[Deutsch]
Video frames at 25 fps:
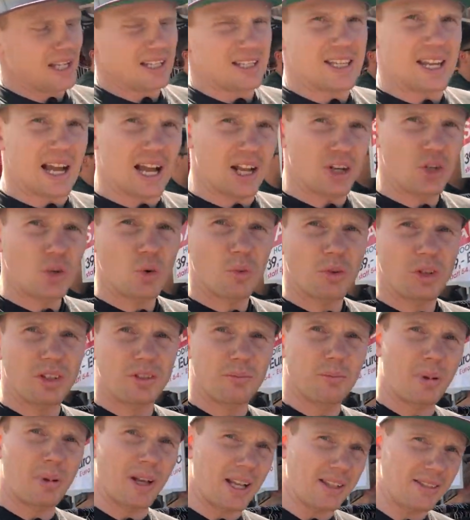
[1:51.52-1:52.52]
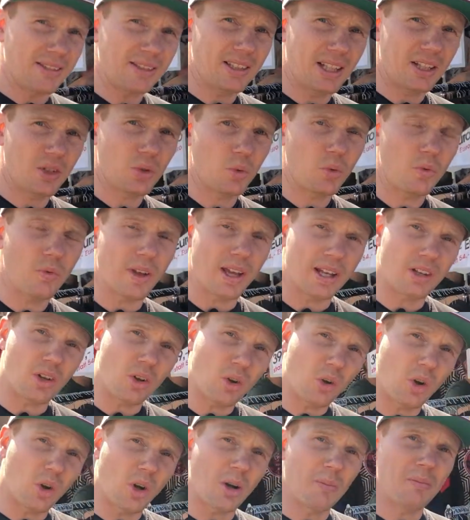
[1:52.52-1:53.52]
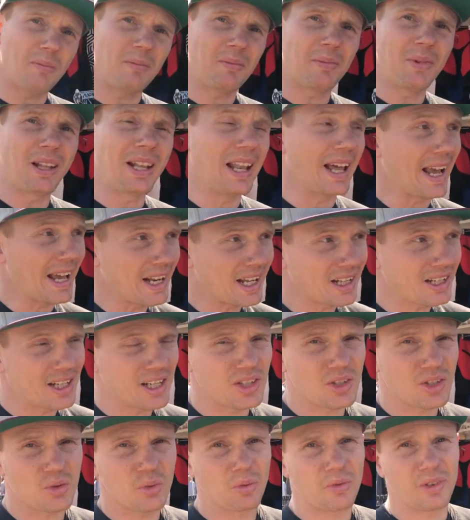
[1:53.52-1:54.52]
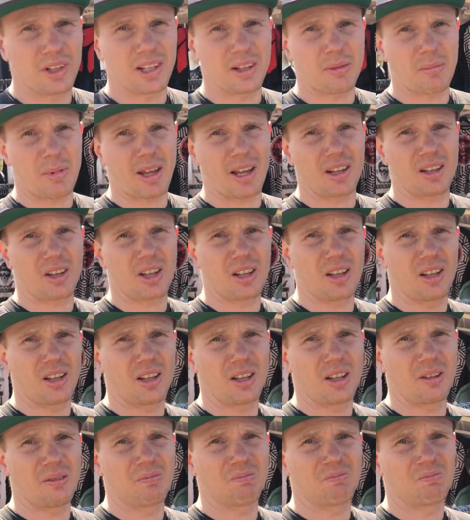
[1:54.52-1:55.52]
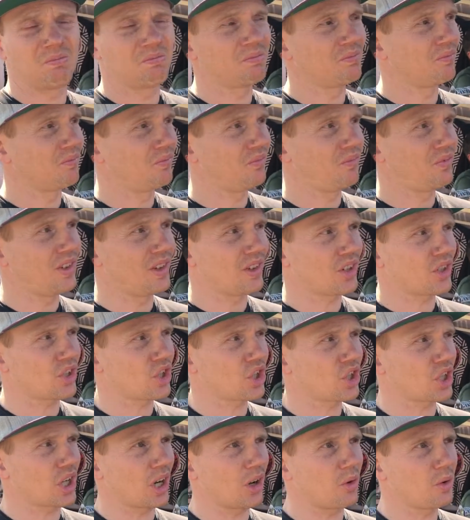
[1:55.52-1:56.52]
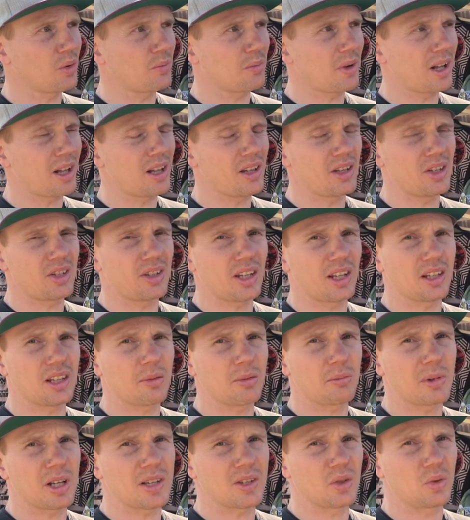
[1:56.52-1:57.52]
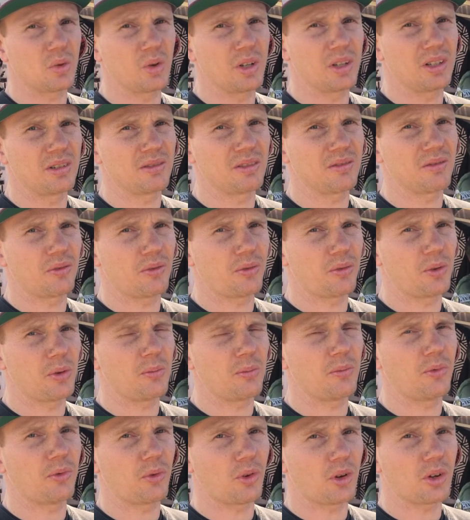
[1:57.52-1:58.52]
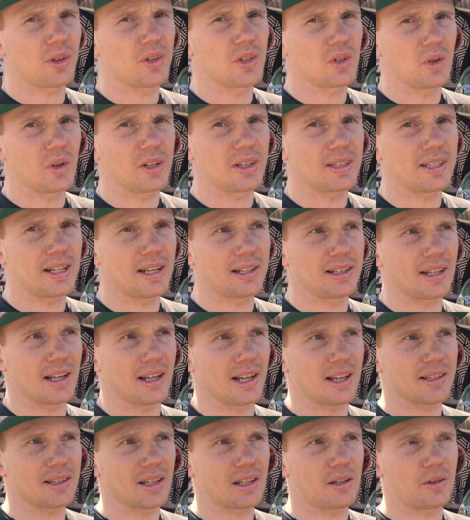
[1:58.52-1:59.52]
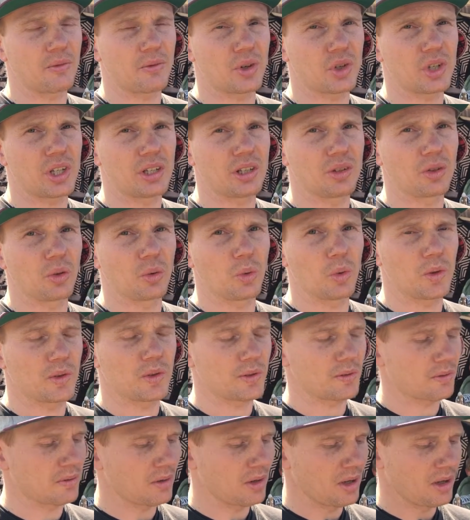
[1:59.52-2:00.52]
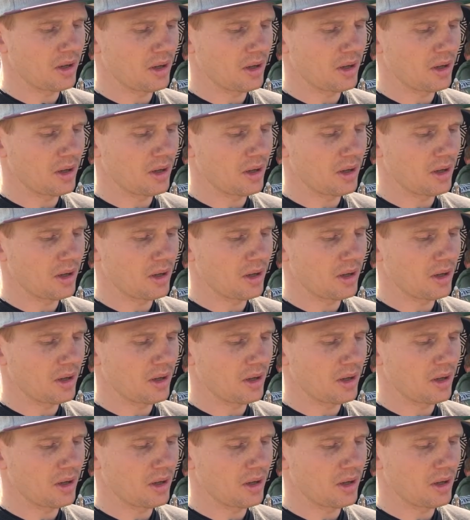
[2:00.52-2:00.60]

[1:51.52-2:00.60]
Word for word: Die Handschuhe passend dazu werden noch kommen, leider nicht zu Winterberg. Ähm, wir schauen mal, ich denke mal so in fünf Wochen sollten sie dann da sein in verschiedenen Größen.